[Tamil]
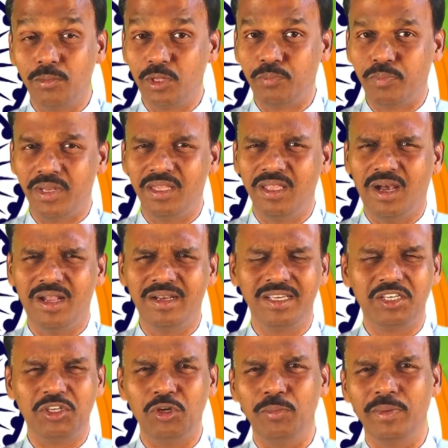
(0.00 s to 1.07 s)
தமது
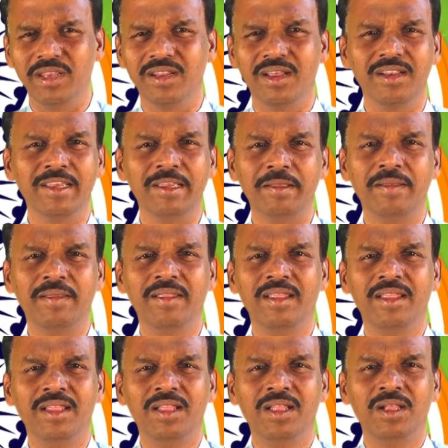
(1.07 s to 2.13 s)
பெரிதான கிருபையினாலே
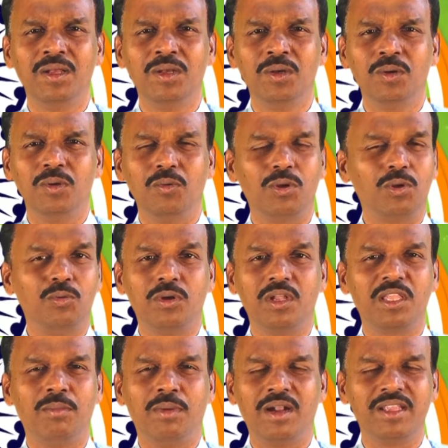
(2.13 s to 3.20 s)
ஒரு
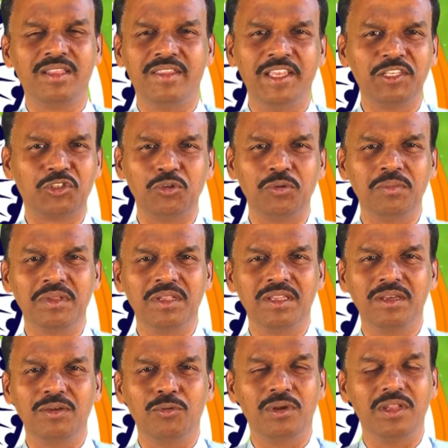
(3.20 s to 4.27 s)
உன்னதமான தேசம்
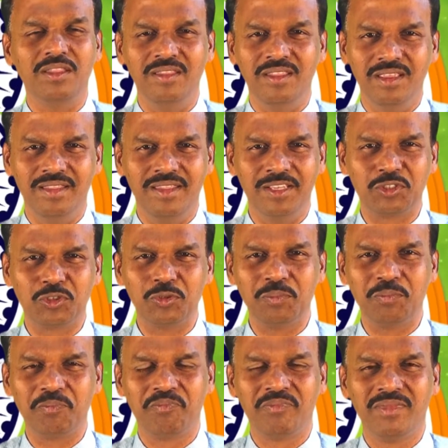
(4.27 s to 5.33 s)
ஒரு இந்திய தேசம்